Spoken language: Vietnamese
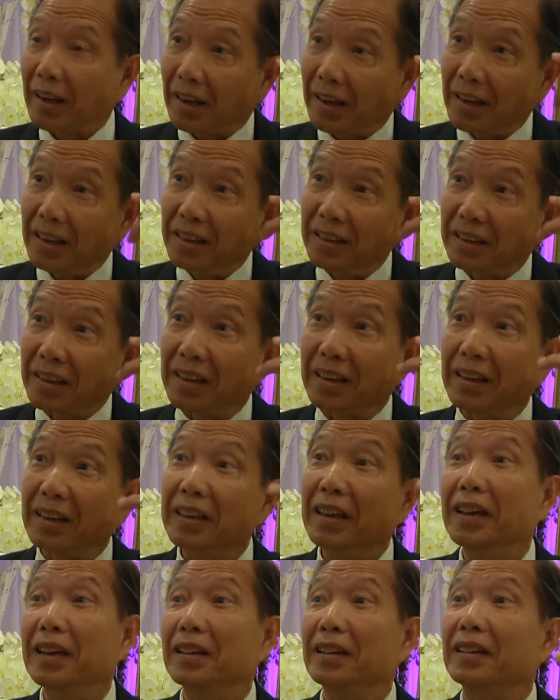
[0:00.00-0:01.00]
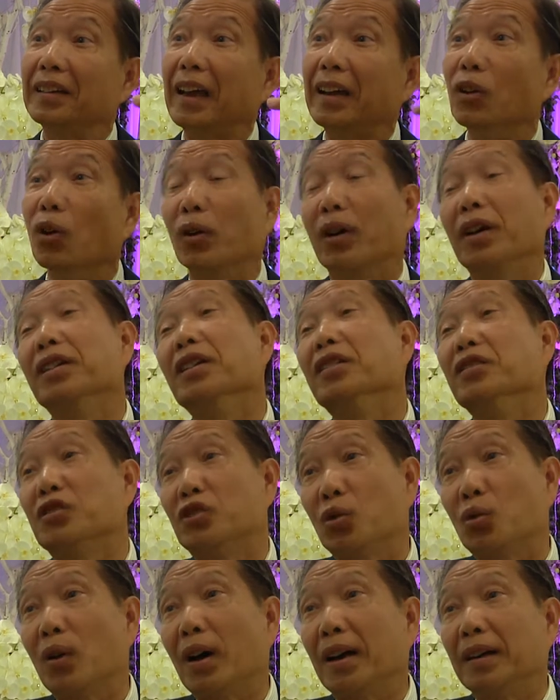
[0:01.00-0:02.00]
cái cái cái nhìn thay đổi cái nhân
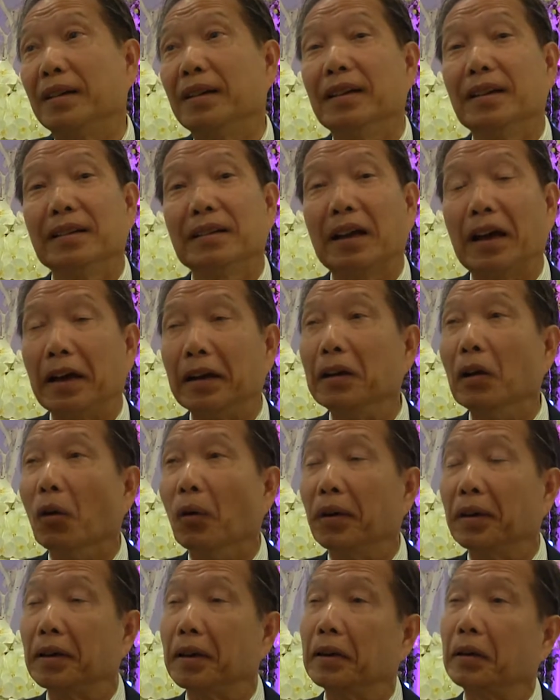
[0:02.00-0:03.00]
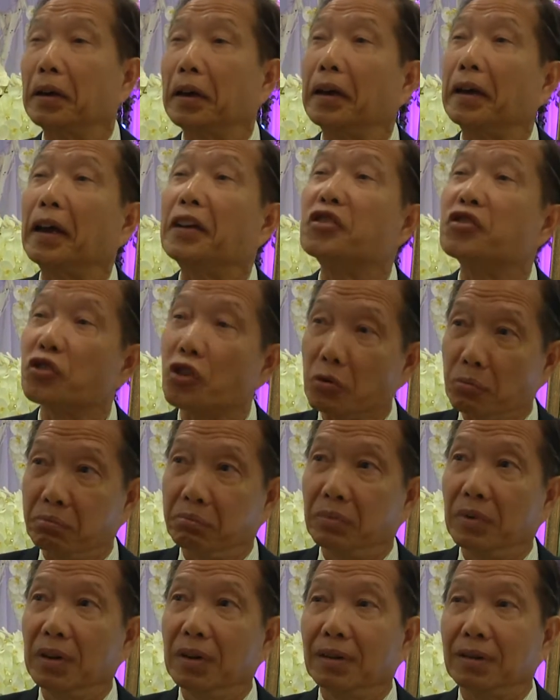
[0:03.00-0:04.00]
sinh quan thay đổi cái, cái cách sống
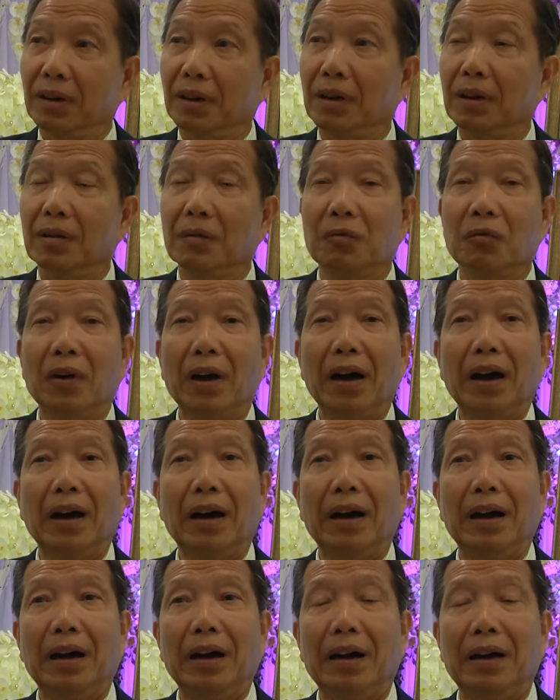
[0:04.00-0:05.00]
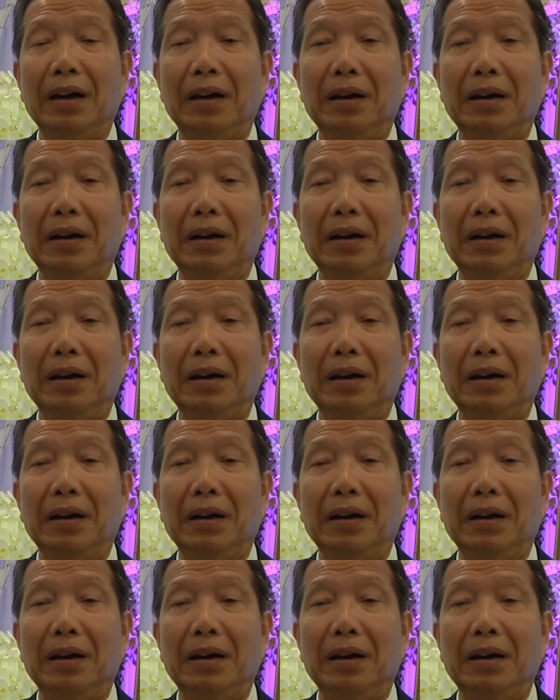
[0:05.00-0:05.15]
đó. và